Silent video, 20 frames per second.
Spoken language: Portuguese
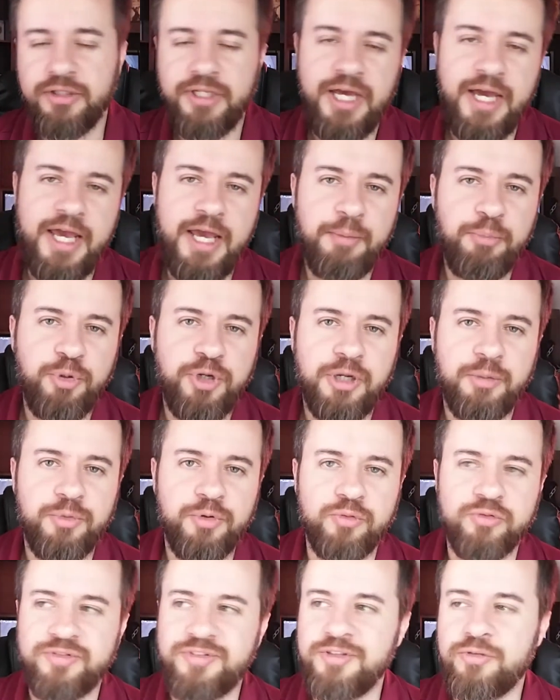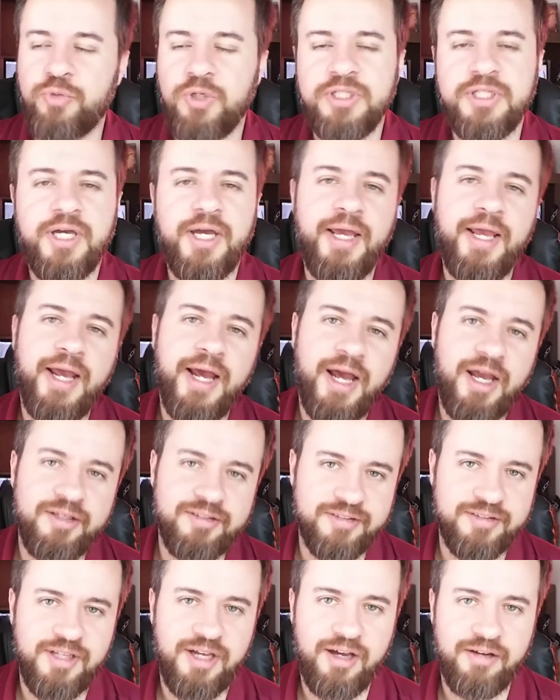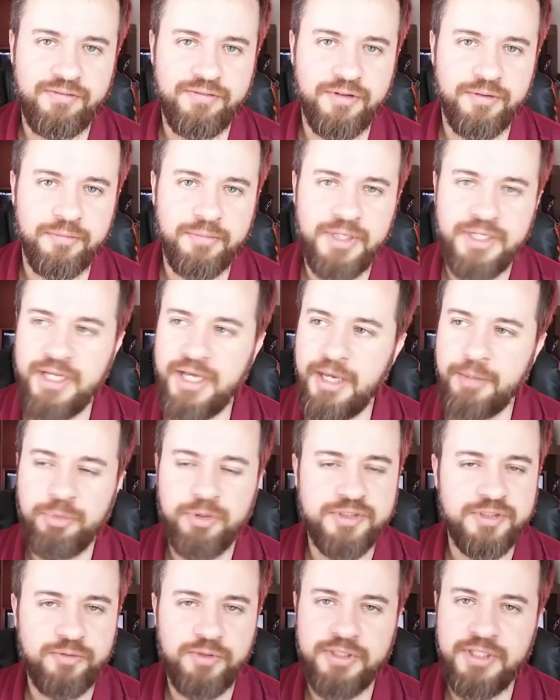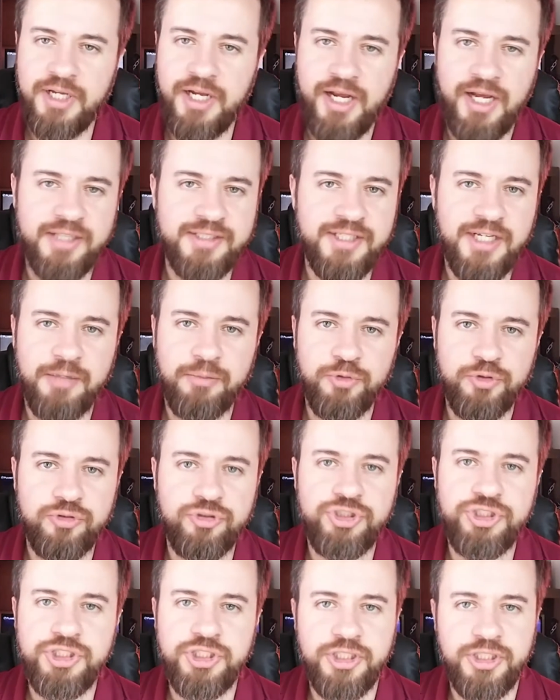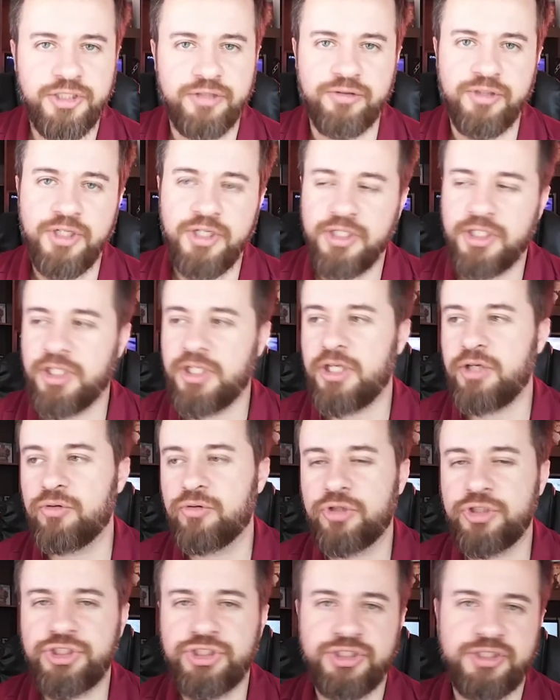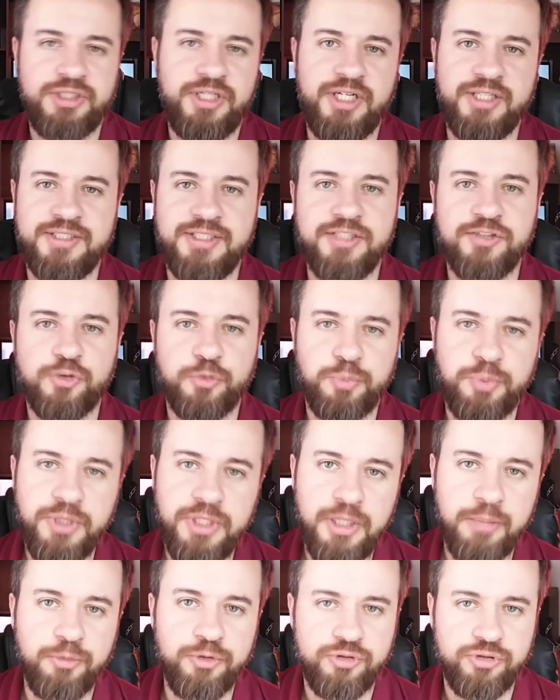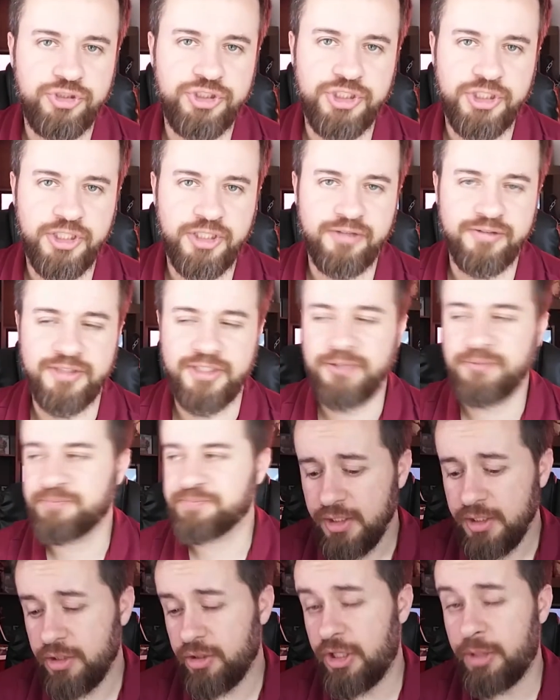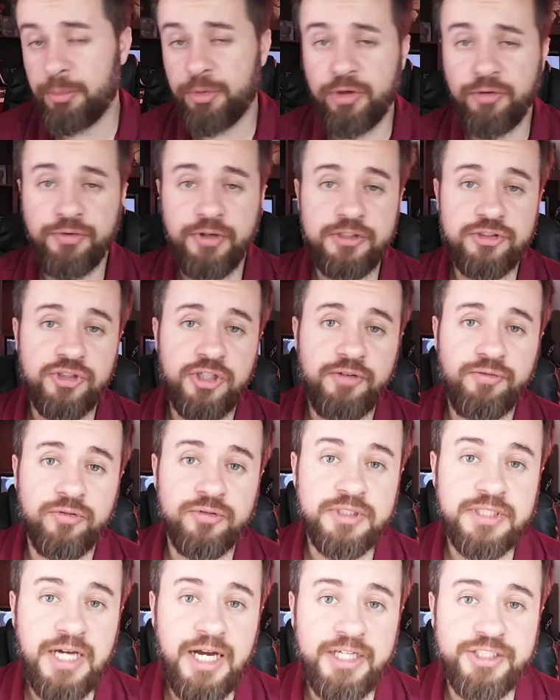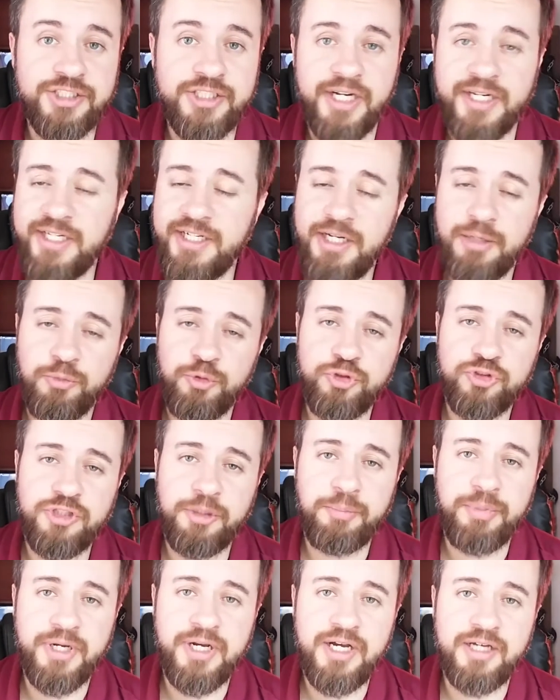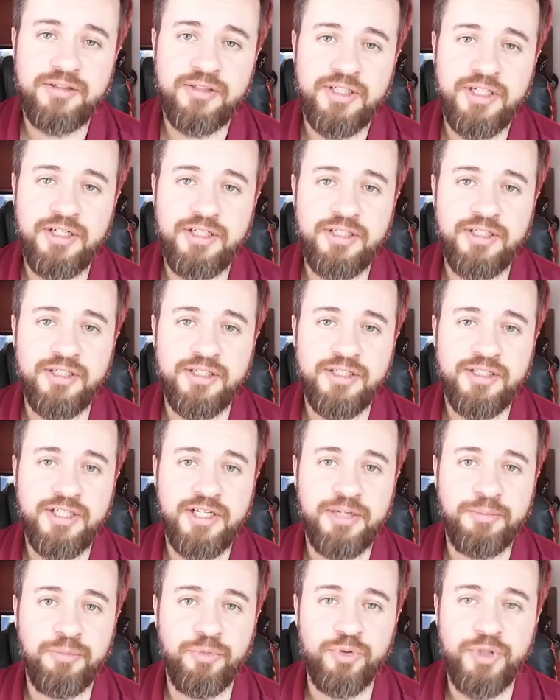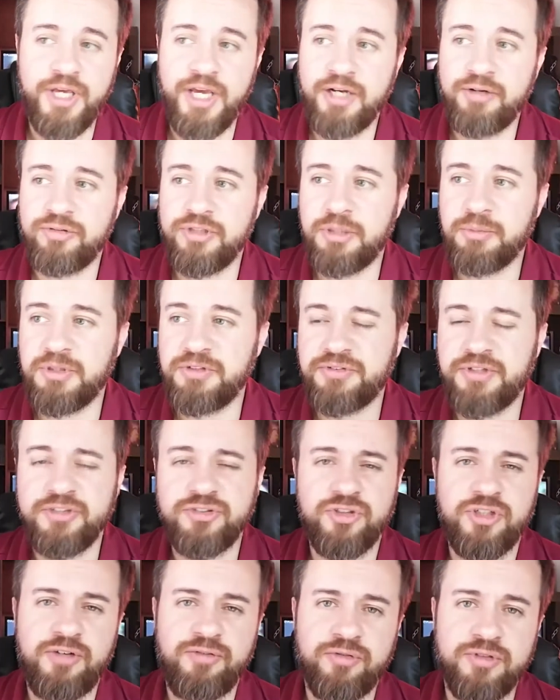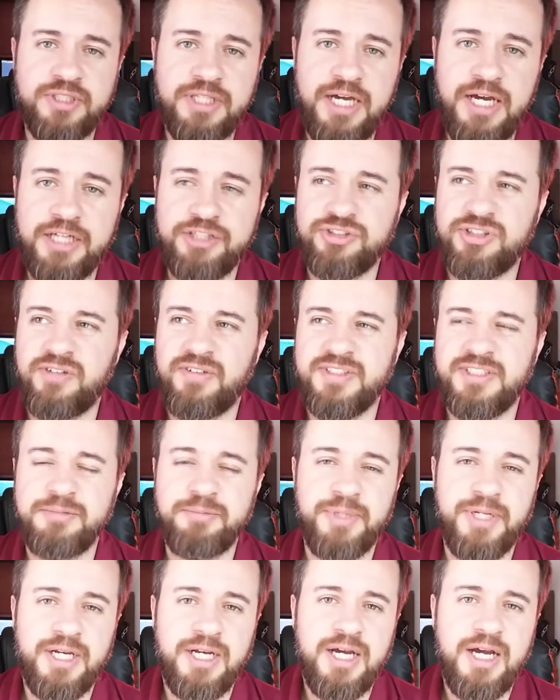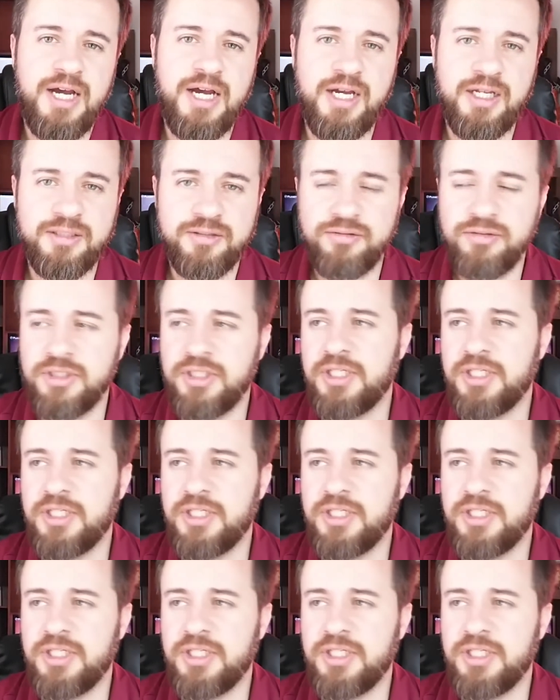Na época, meu, 50 reais tava. Mas na época, 50 reais era muito dinheiro. Que nem hoje, 300 pila é muito dinheiro, né? Eu lembro que eu fiquei só na vontade, cara. Eu queria muito ter pegado aquele, aquele boneco, né? Mas fiquei só na vontade, eu tava desempregado.